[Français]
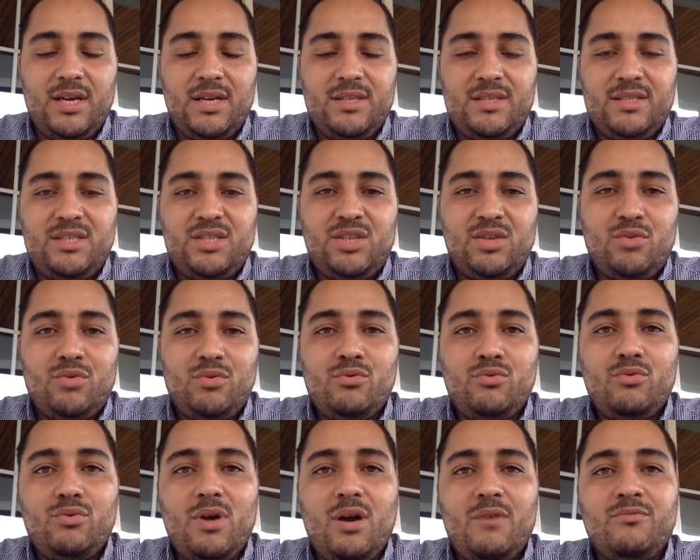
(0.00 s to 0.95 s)
Si j'ai
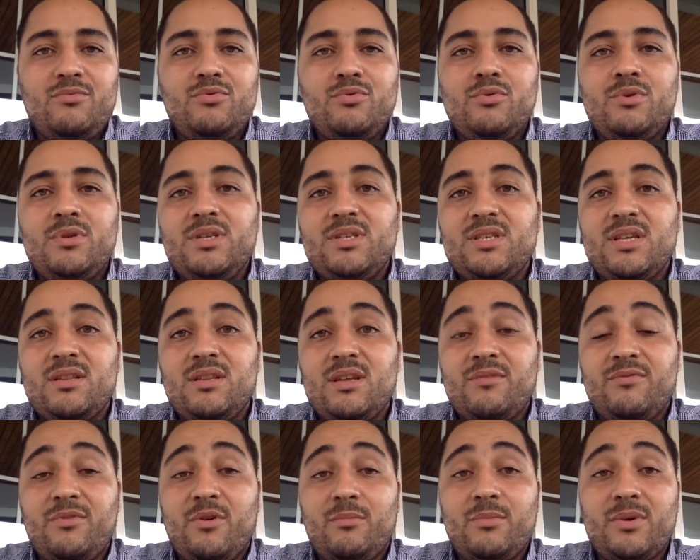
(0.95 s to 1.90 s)
tenu à vous donner cette
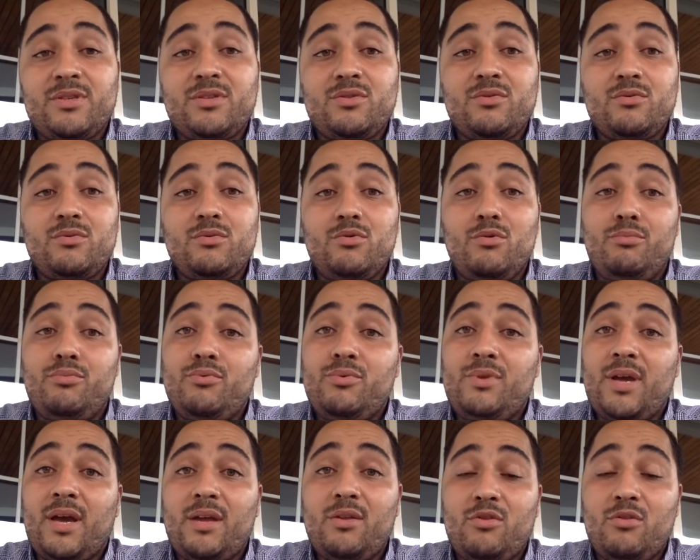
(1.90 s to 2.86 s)
information le plus
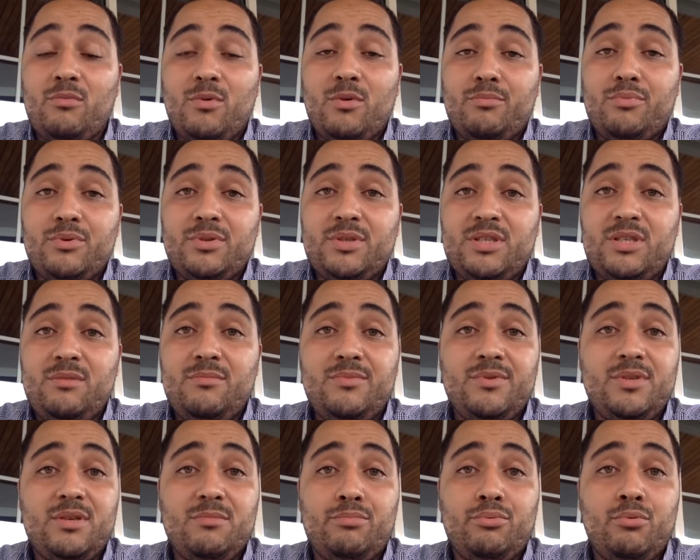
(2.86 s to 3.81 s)
directement possible,
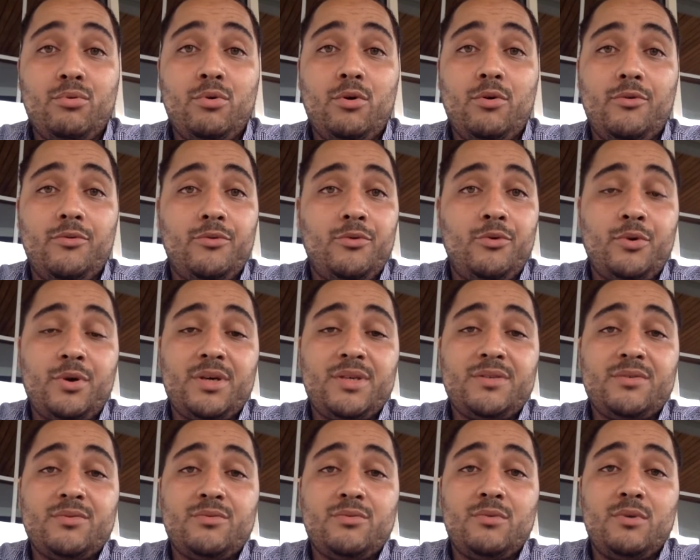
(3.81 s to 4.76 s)
c'est pour deux
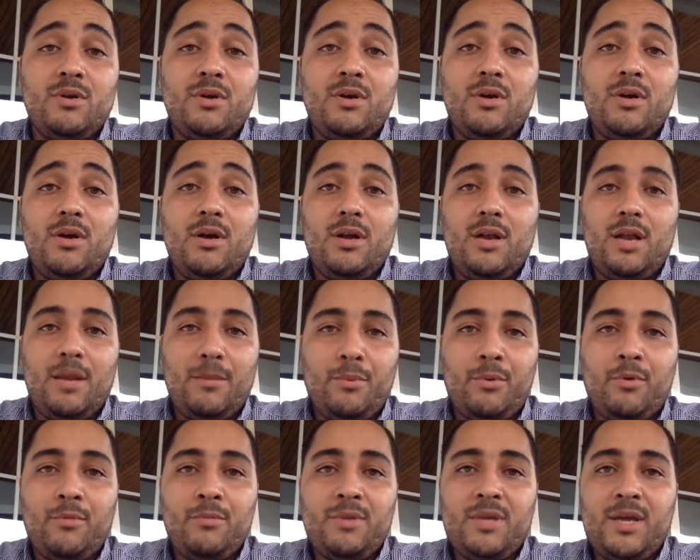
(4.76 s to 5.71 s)
raisons. La
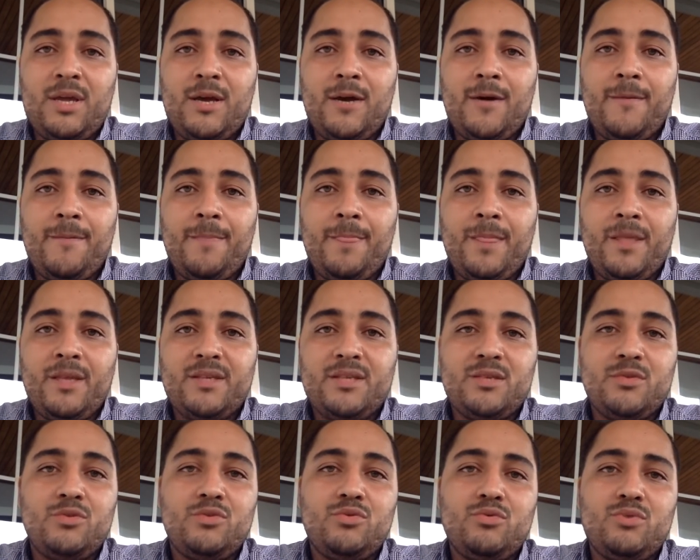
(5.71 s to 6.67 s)
première,
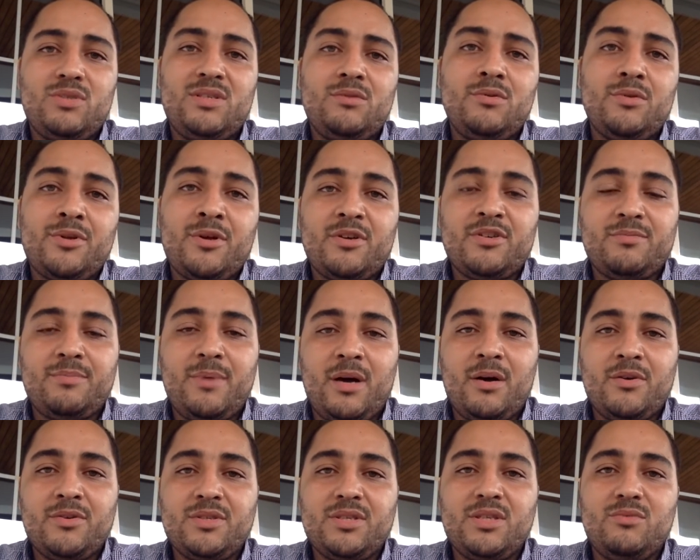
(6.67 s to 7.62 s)
c'est le souci de
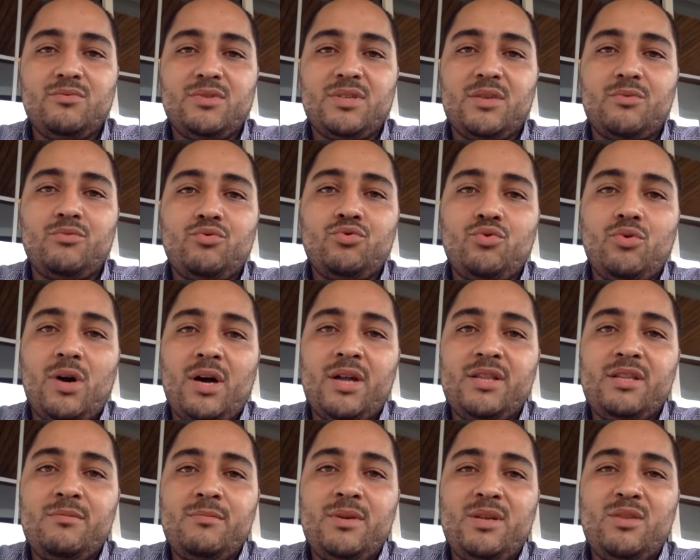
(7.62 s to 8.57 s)
transparence qui nous a toujours
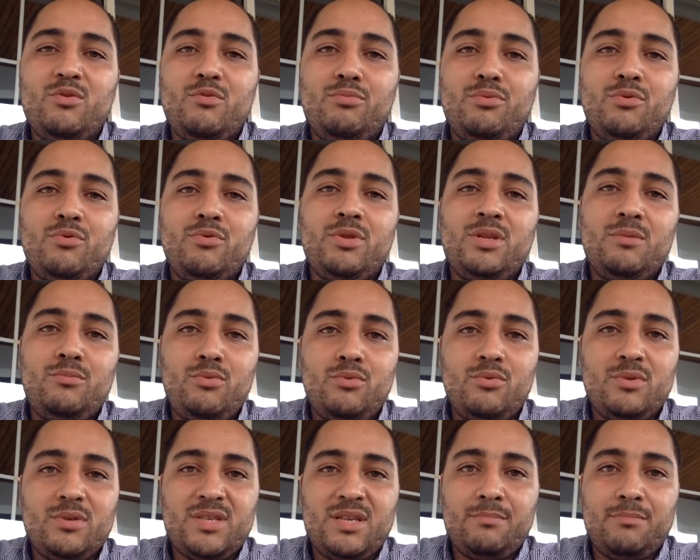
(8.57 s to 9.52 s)
animés depuis le début
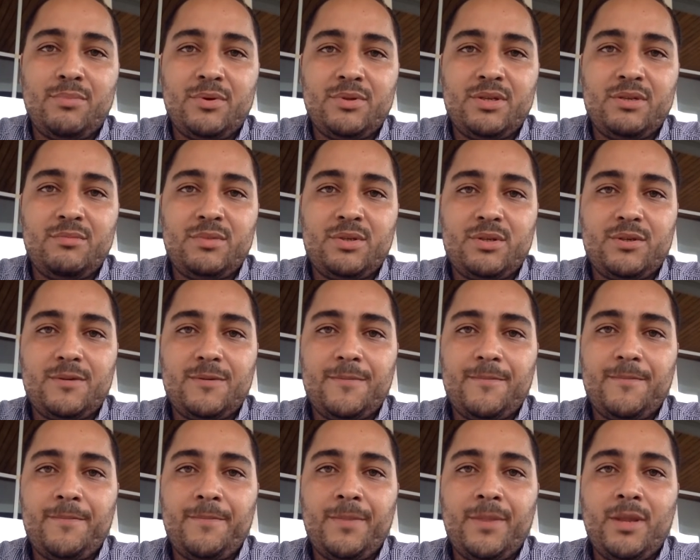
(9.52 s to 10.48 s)
de cette pandémie.
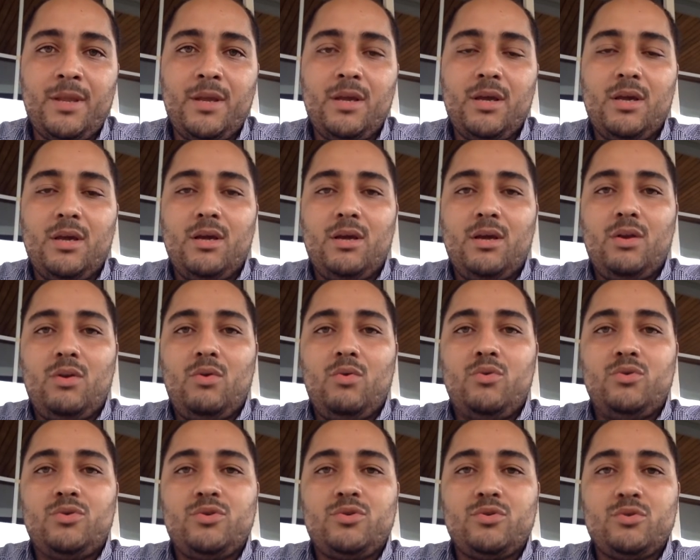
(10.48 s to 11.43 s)

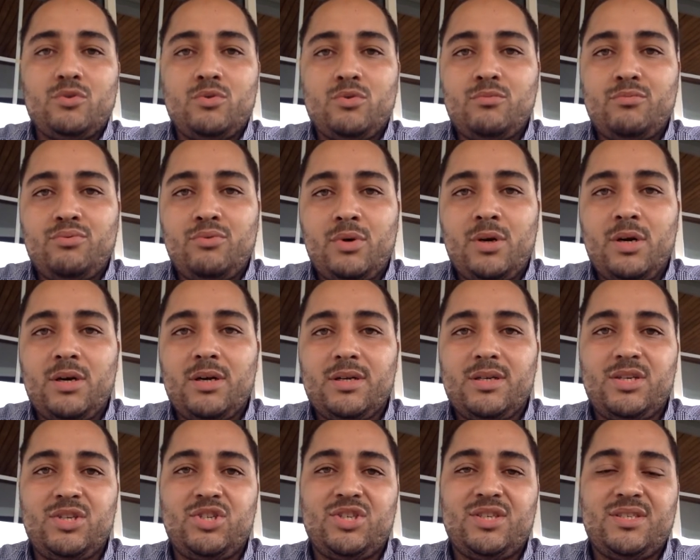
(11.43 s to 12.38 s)
Le second point,
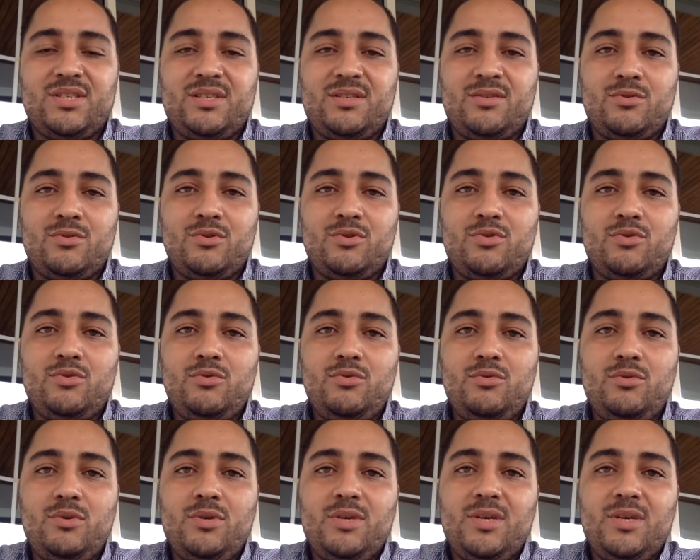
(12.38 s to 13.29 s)
et j'insiste dessus,